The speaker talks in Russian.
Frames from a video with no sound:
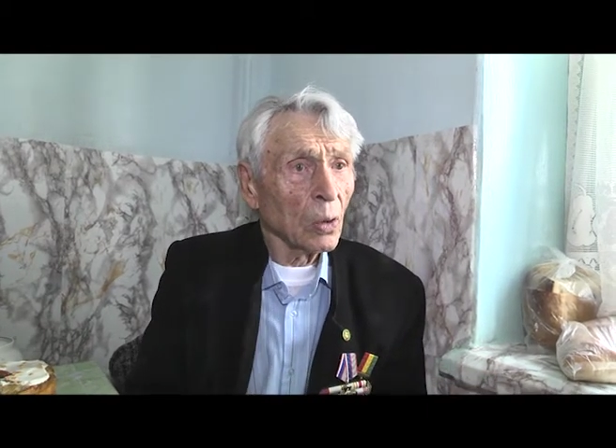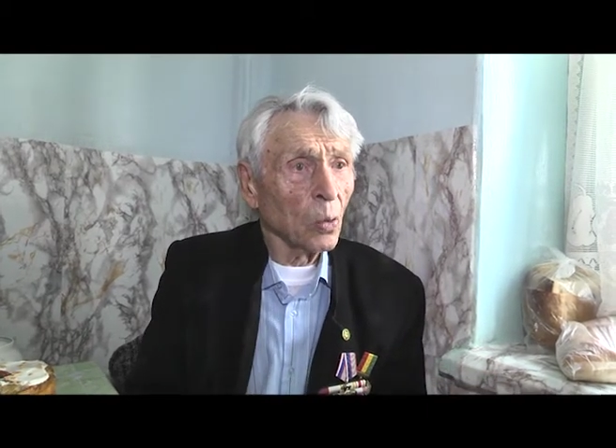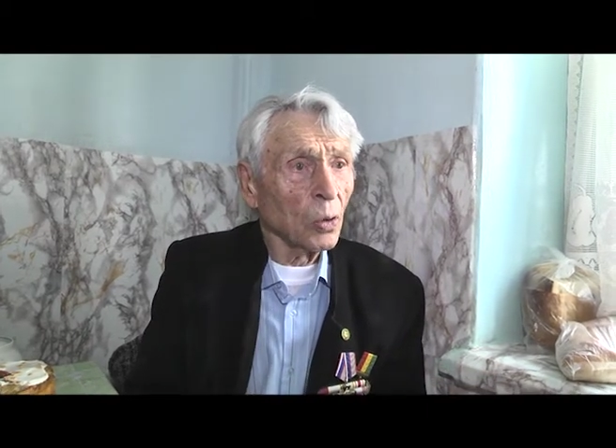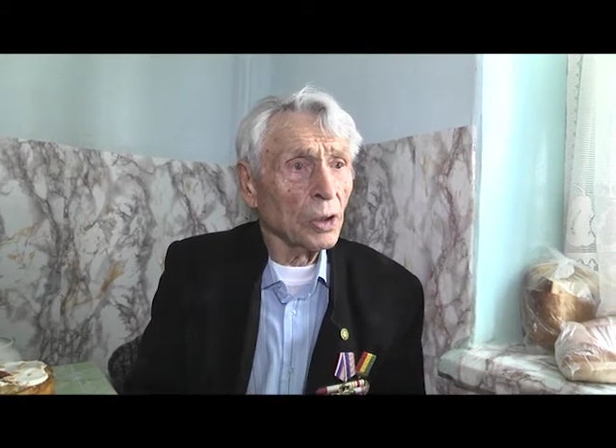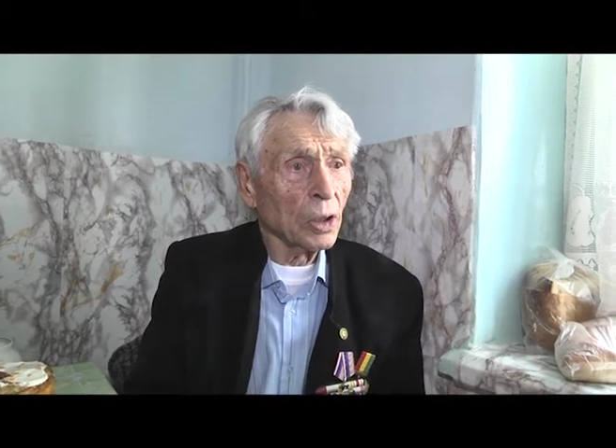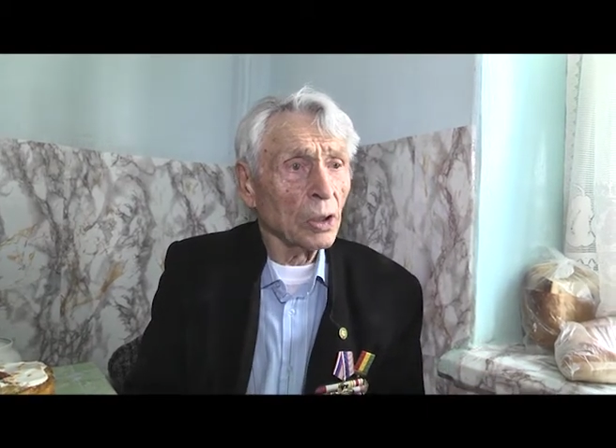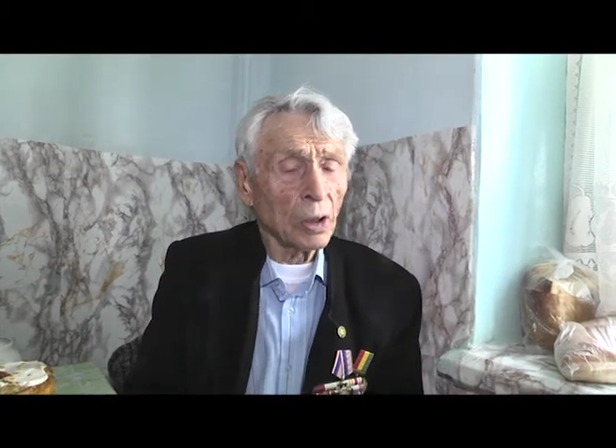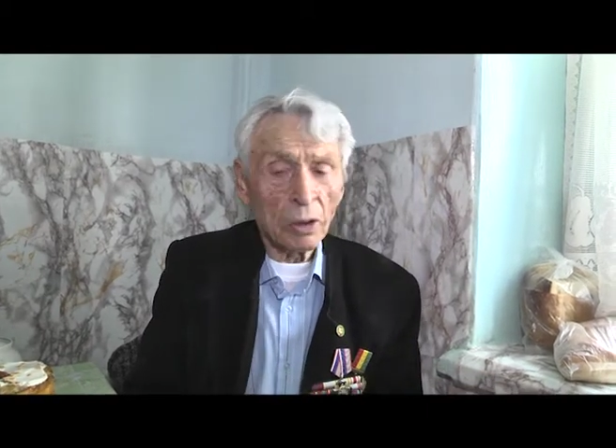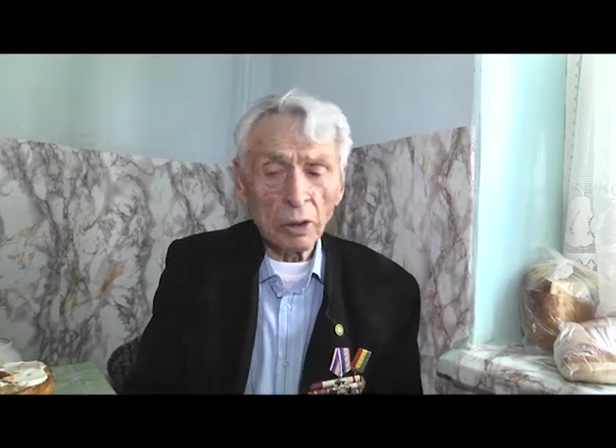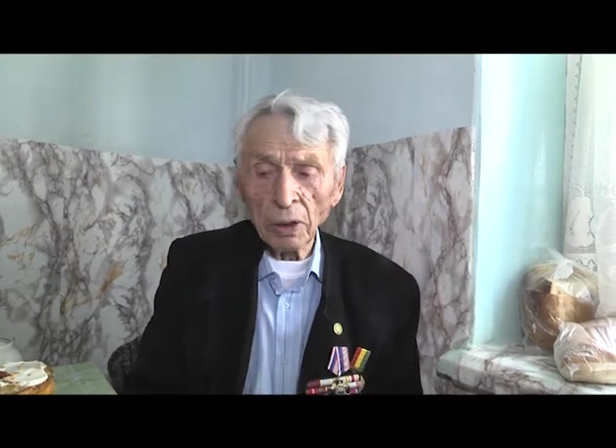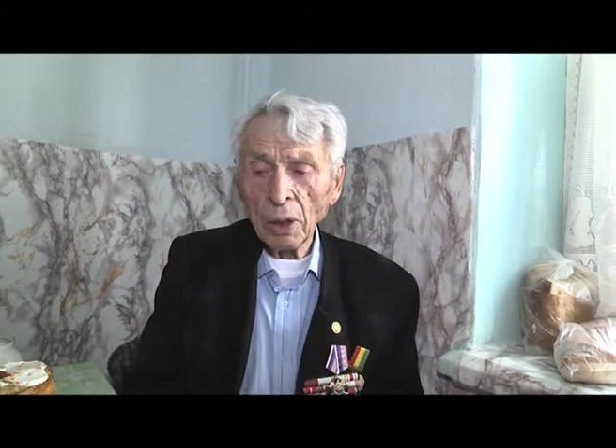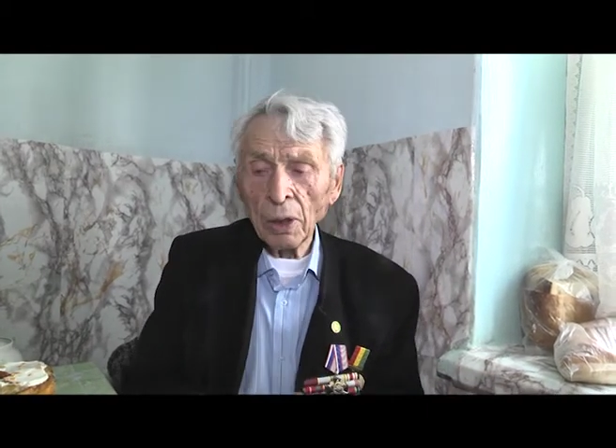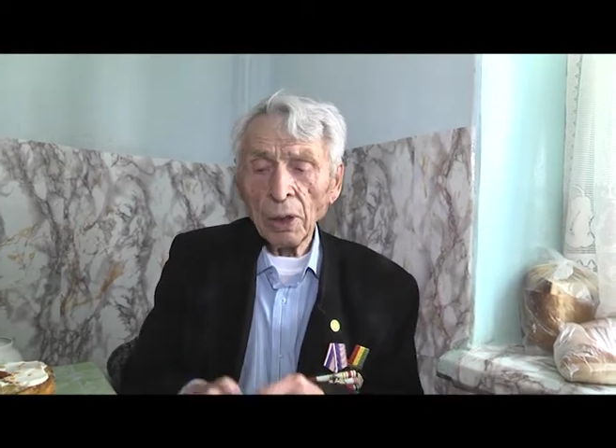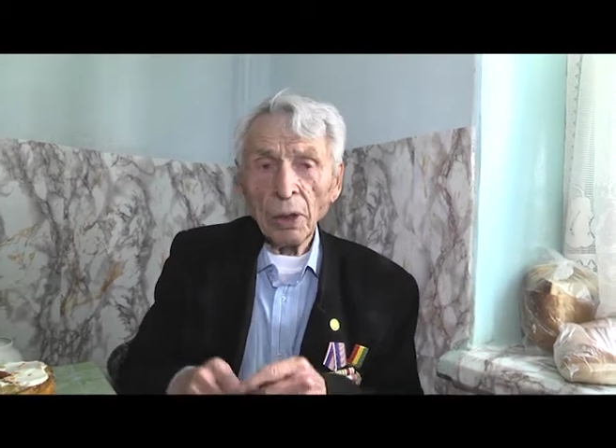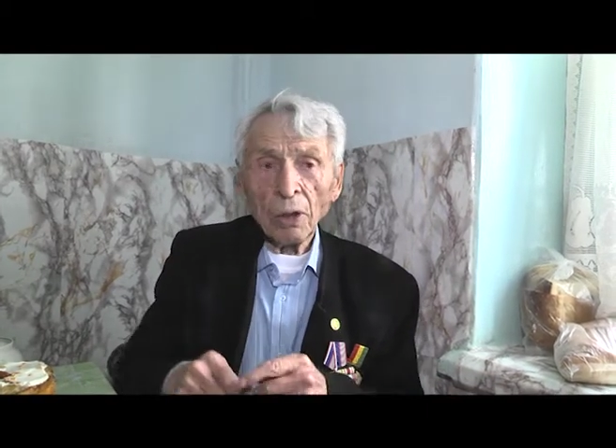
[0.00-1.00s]
У них
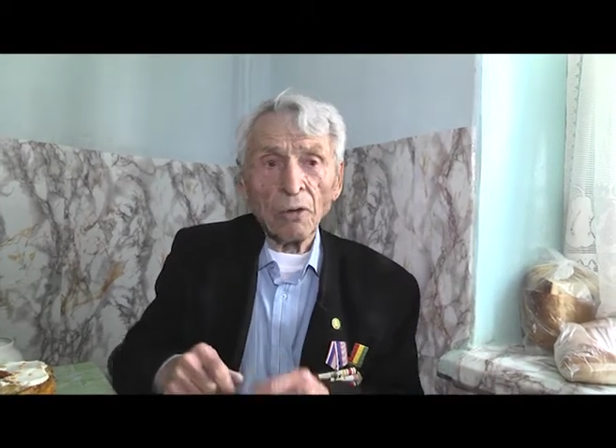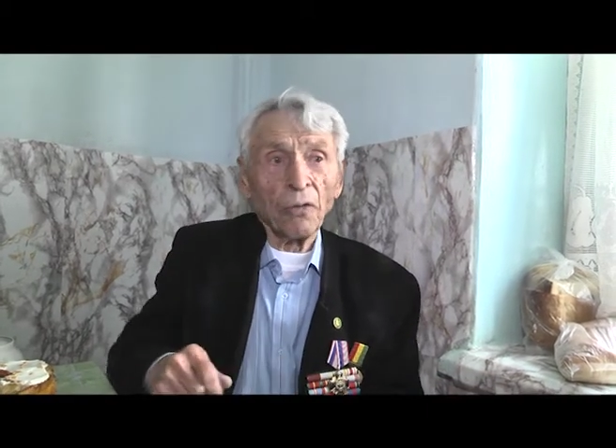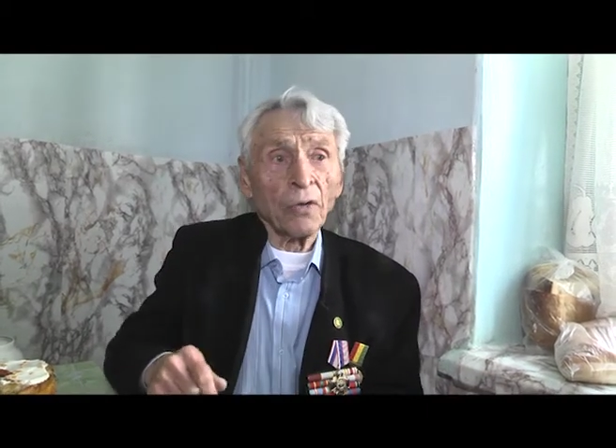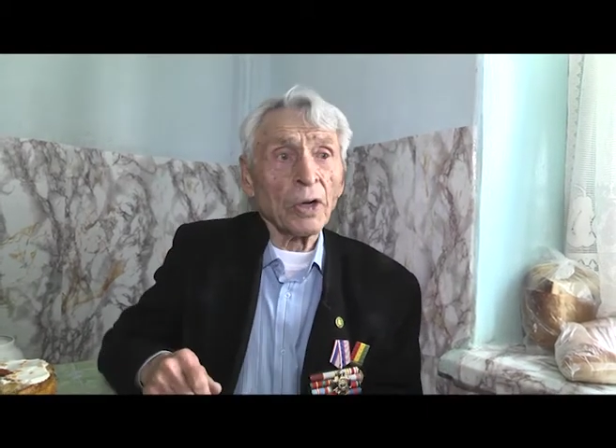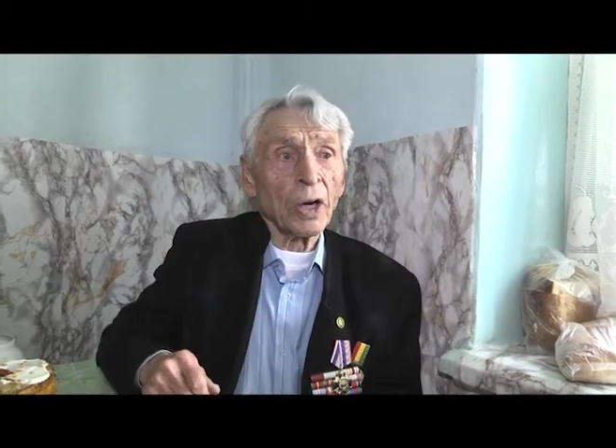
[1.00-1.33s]
это в